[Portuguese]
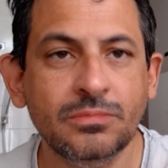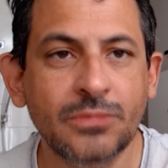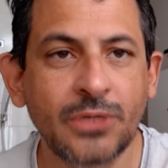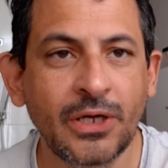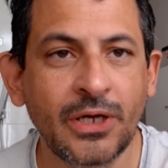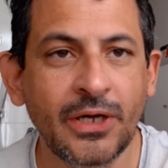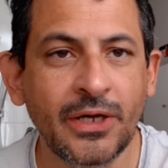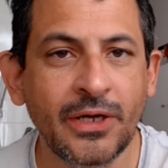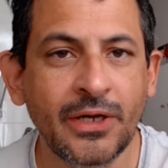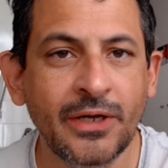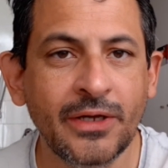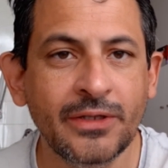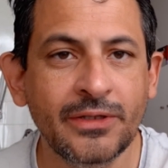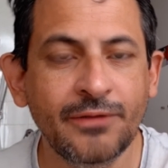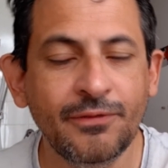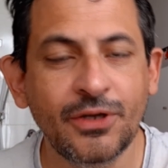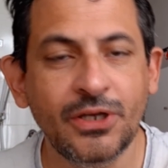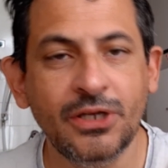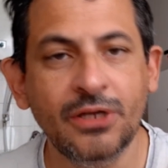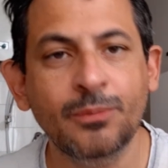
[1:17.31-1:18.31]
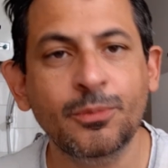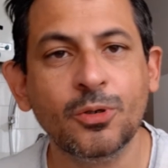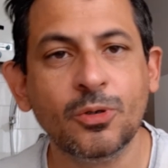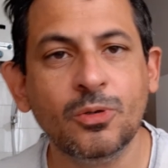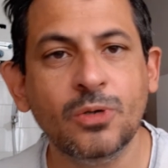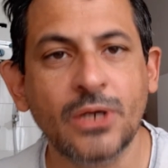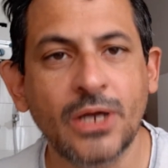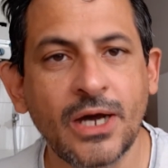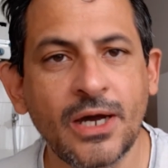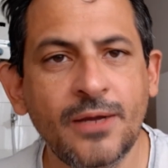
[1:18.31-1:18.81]
é, deveria
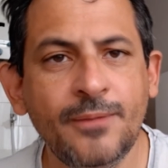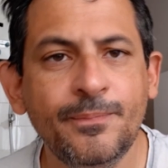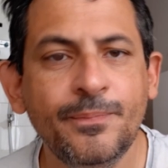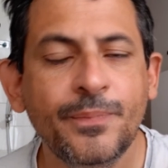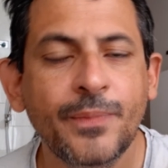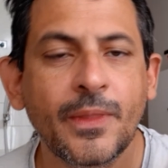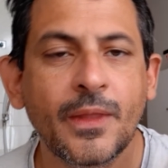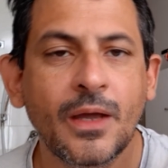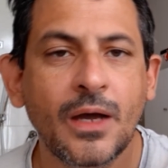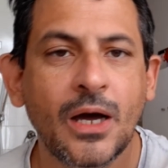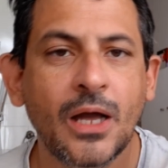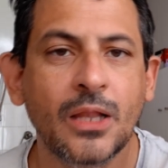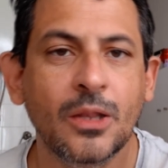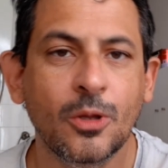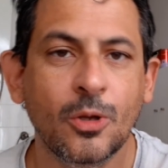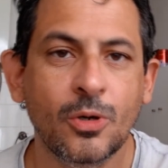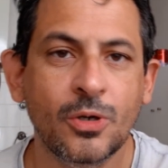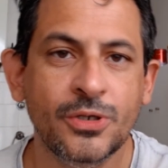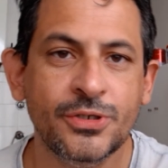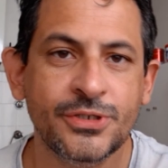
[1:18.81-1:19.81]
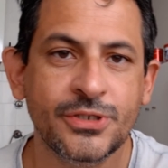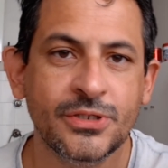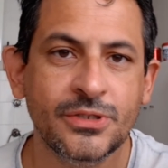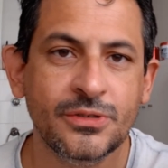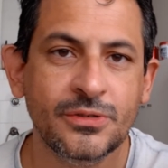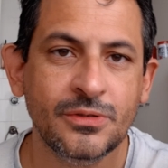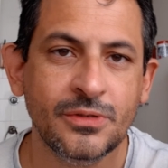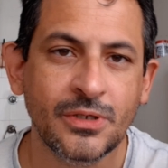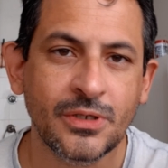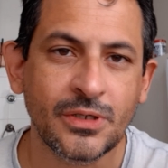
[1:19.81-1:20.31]
procurar a
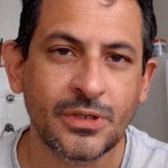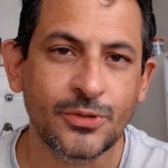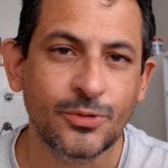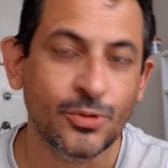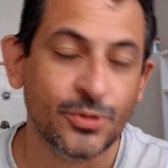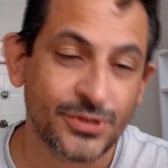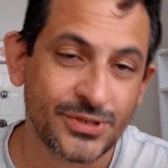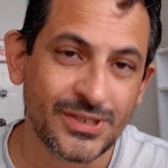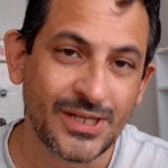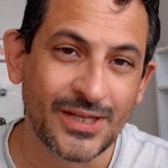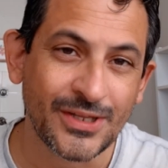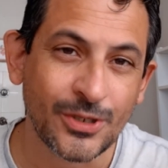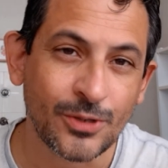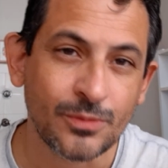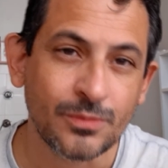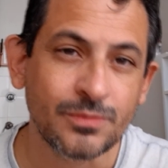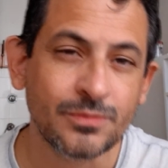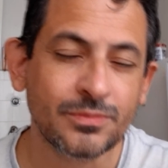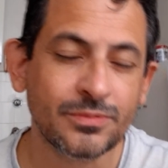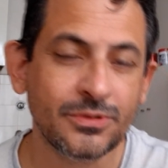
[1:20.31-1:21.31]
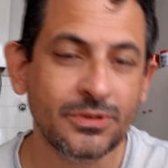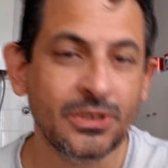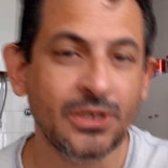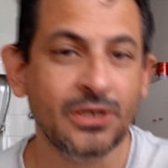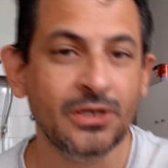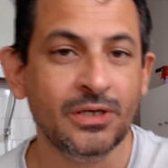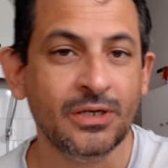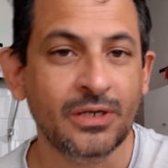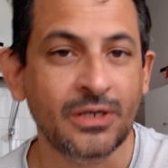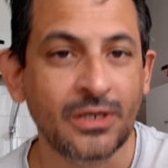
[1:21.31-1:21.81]
loja né, do cidadão.
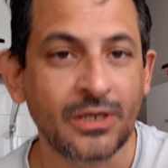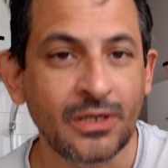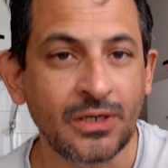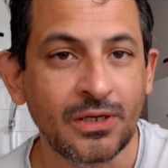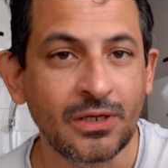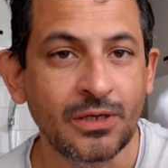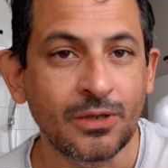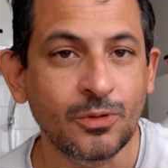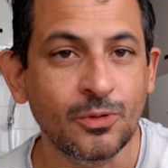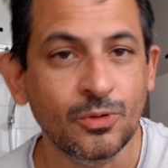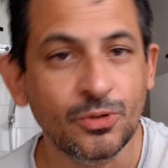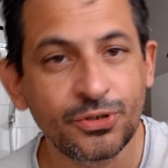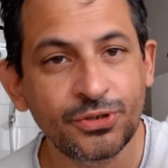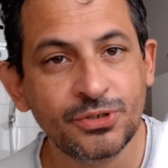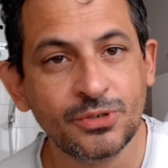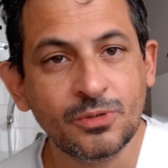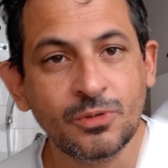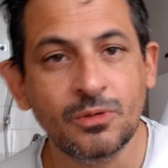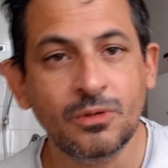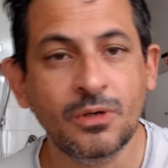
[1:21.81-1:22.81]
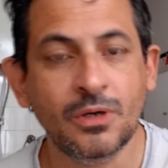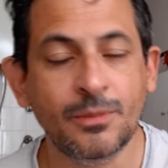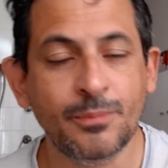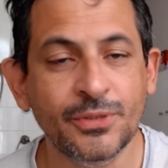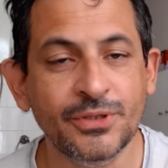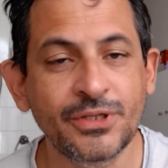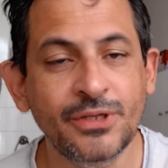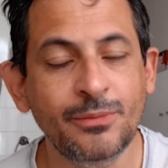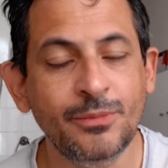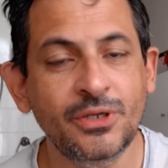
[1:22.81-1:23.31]
É, hoje com a
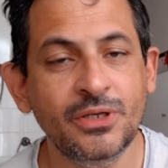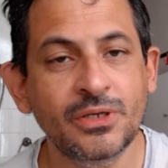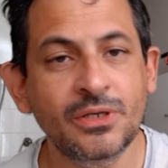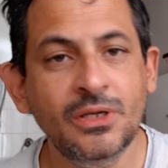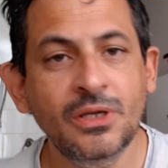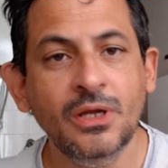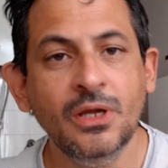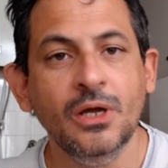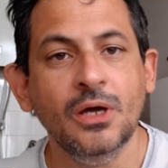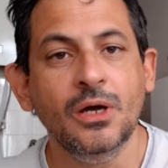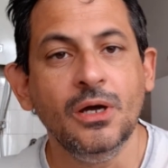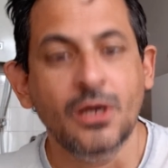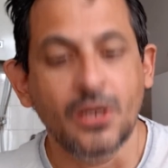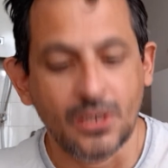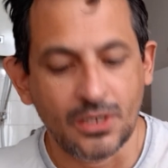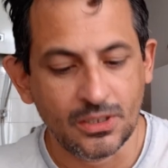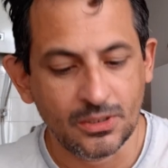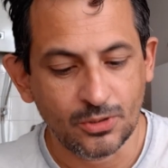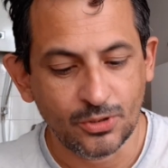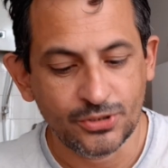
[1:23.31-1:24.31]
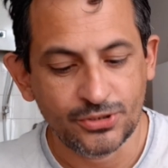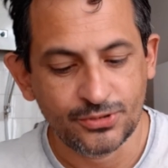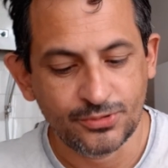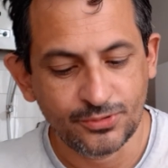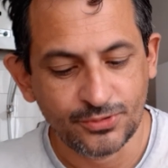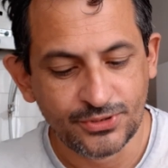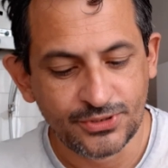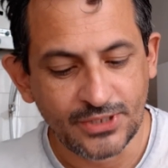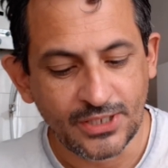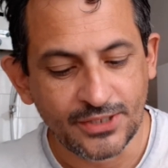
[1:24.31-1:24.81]
pandemia a loja
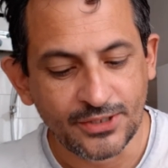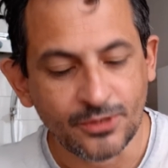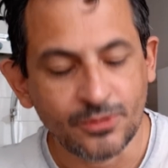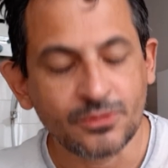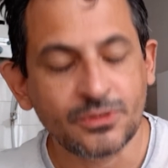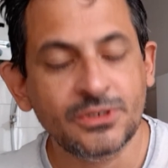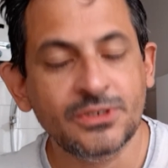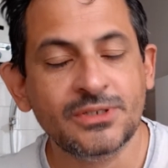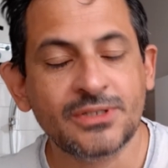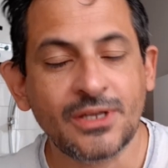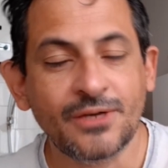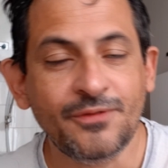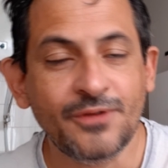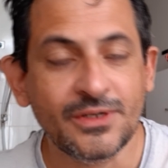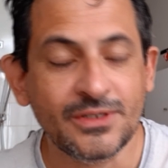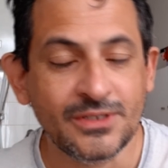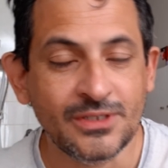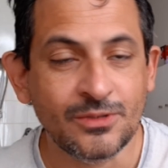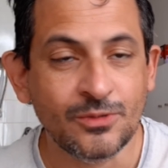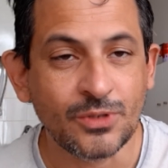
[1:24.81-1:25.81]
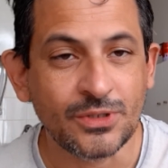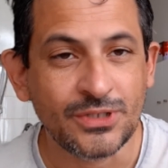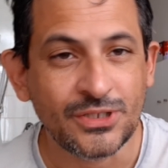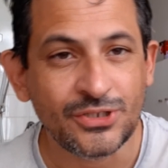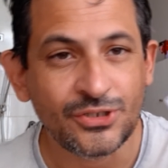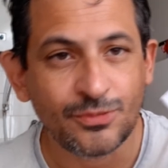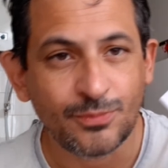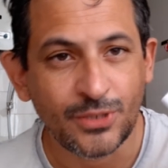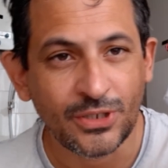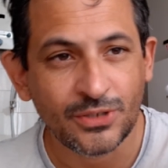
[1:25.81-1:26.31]
do cidadão que está fazendo o
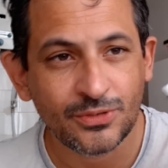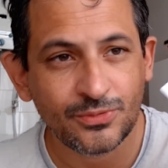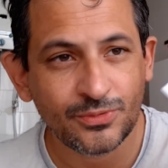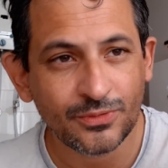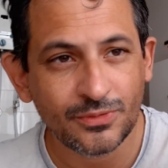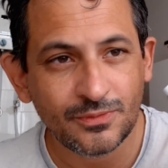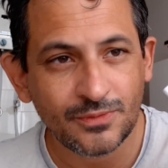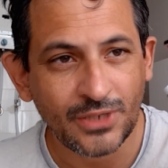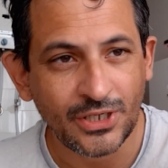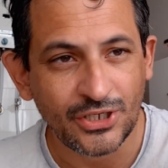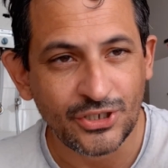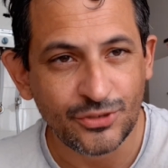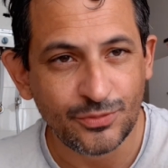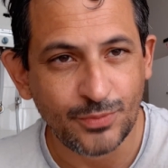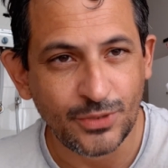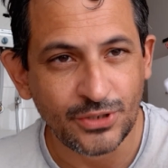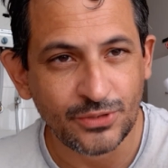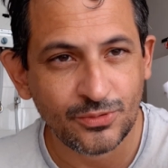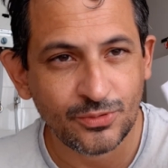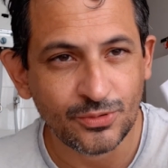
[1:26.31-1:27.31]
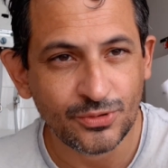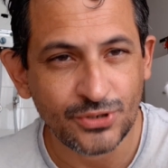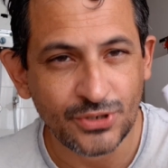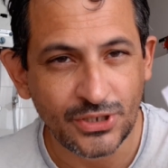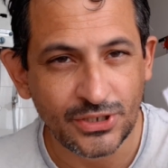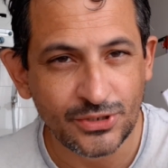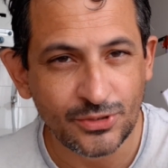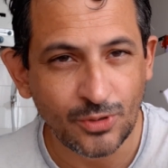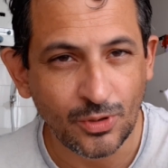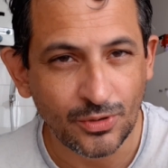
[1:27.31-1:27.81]
atendimento a respeito do
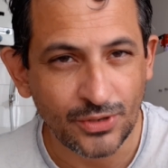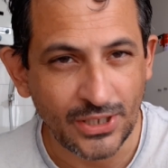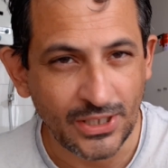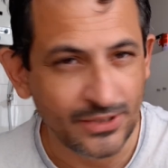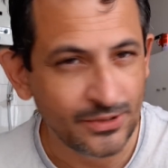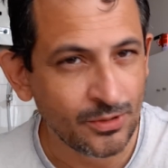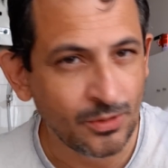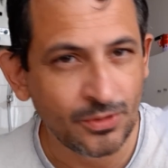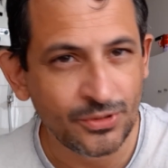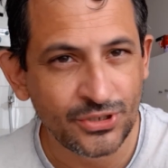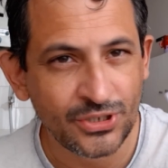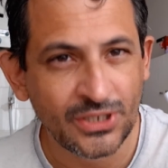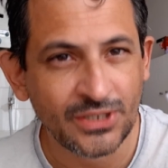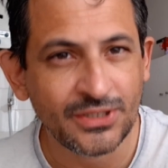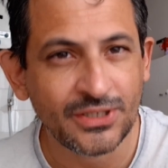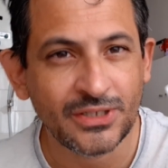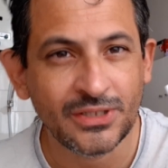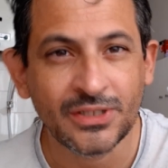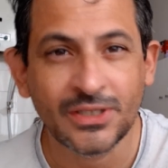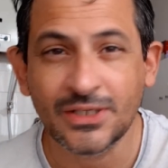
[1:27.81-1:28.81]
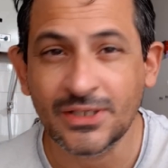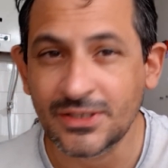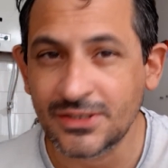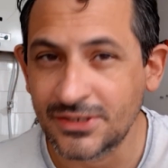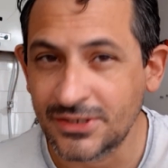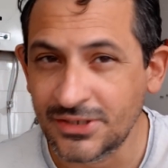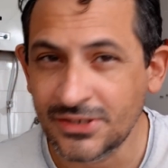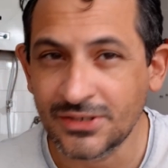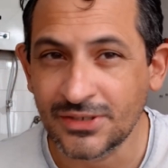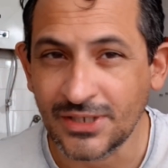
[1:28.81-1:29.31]
direito de igualdade. Não adianta ir, na,
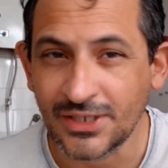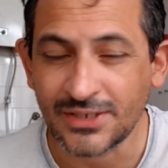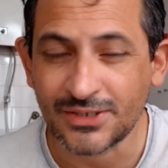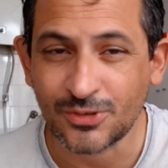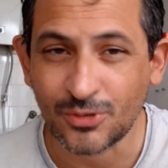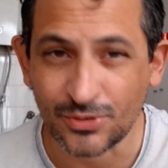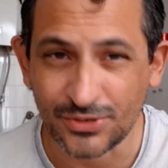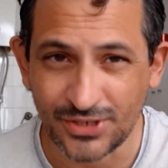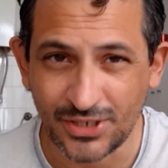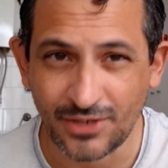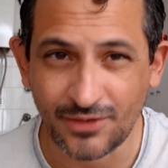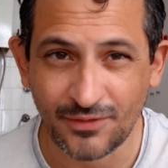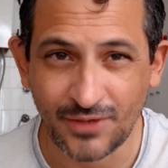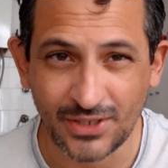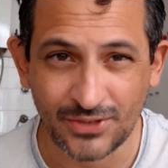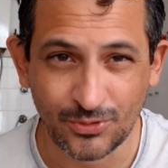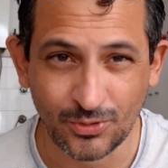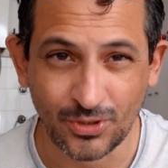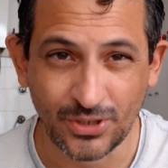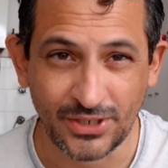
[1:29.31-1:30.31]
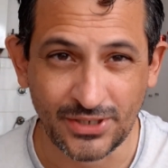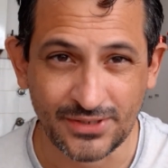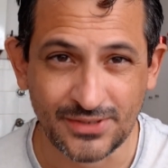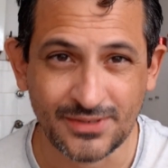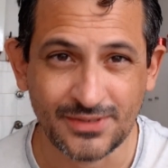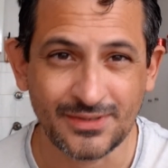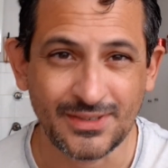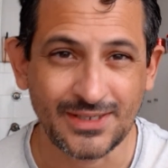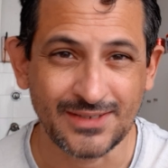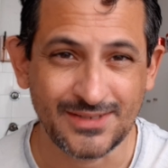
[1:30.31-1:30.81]
ir nas
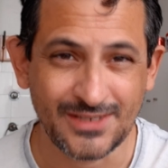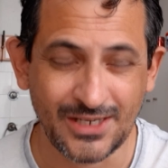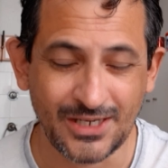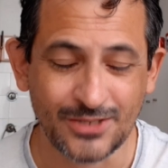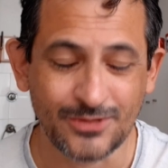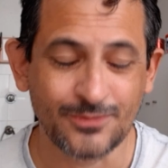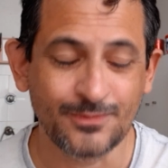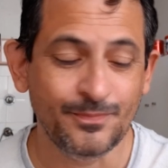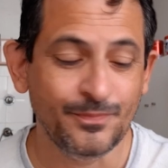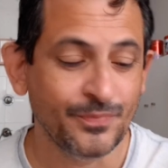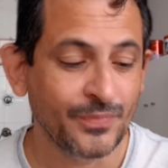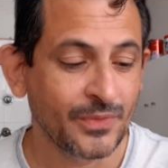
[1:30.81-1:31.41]
conservatórias, tá certo?